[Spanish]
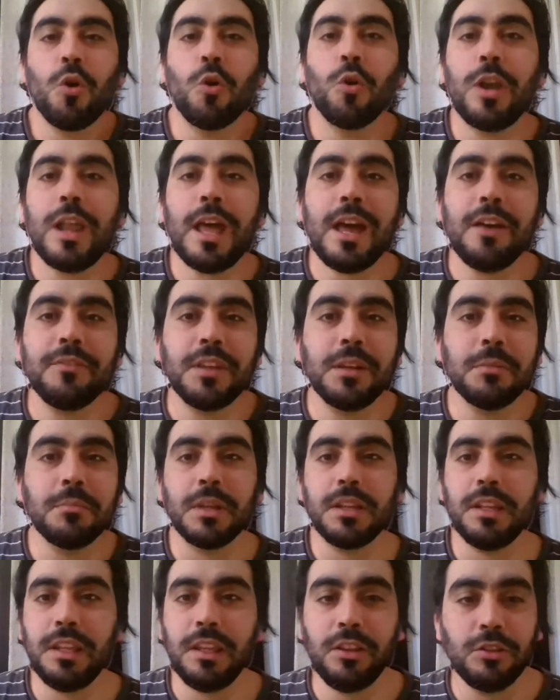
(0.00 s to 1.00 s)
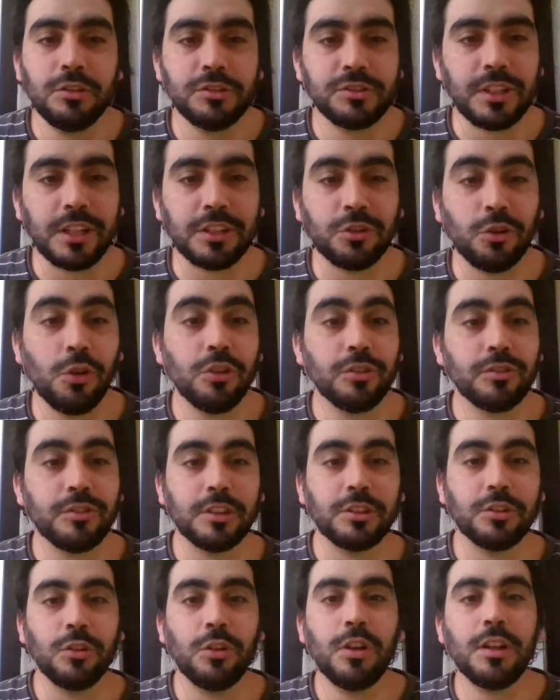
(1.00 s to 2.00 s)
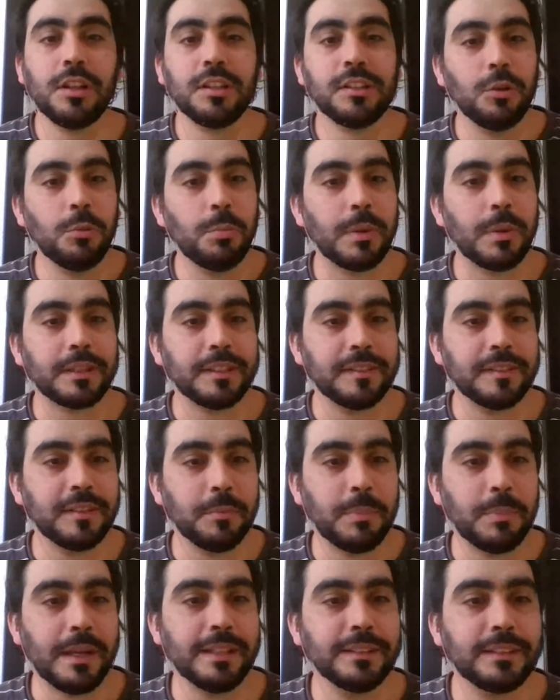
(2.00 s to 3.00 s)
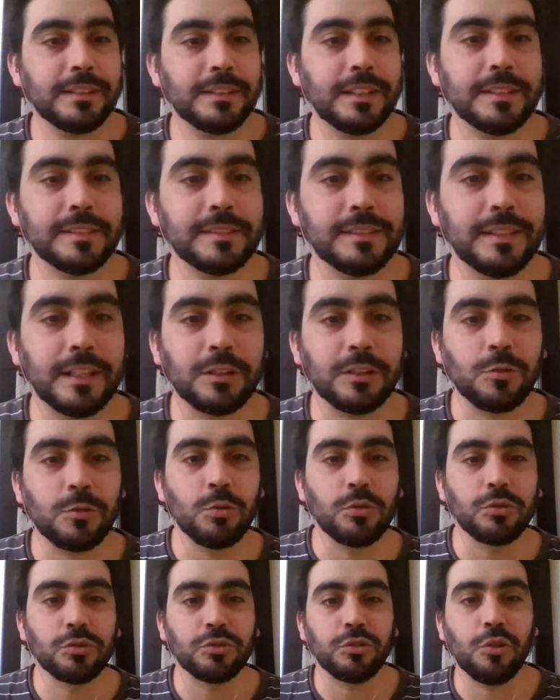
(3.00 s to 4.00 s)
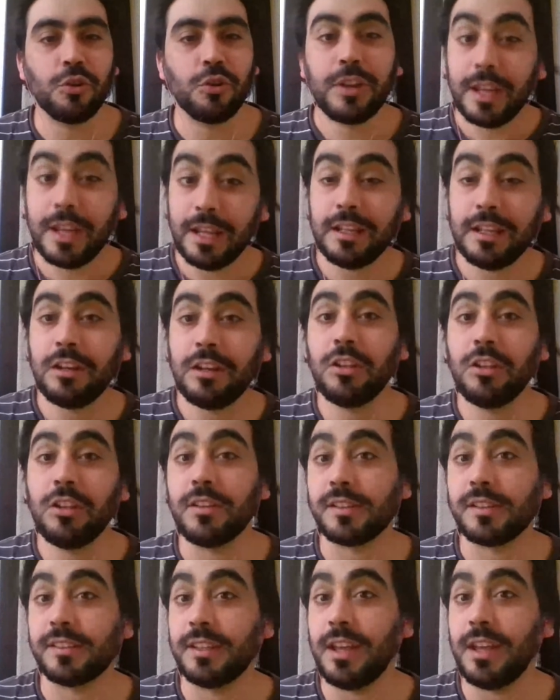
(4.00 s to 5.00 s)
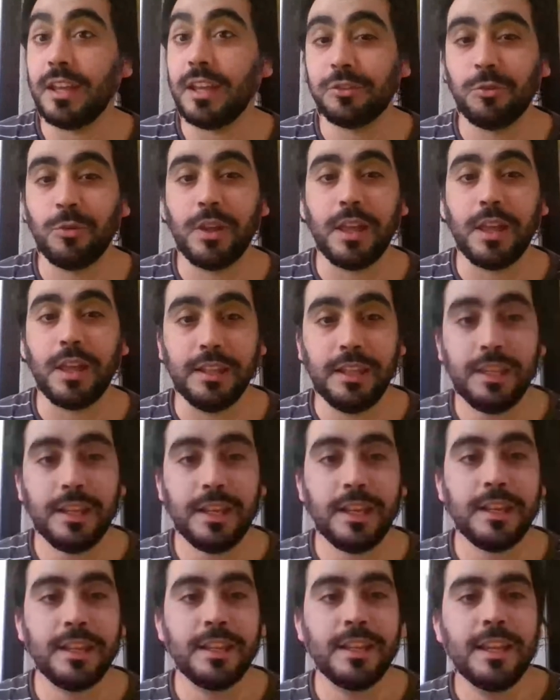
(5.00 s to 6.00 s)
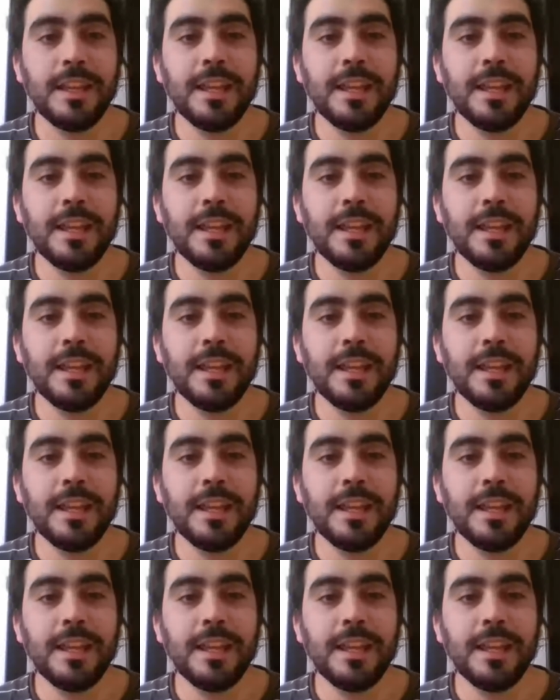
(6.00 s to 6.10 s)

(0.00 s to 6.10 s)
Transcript: Hola, bienvenidos a todos y todas los participantes del curso Género, Diversidad y Ciudadanía.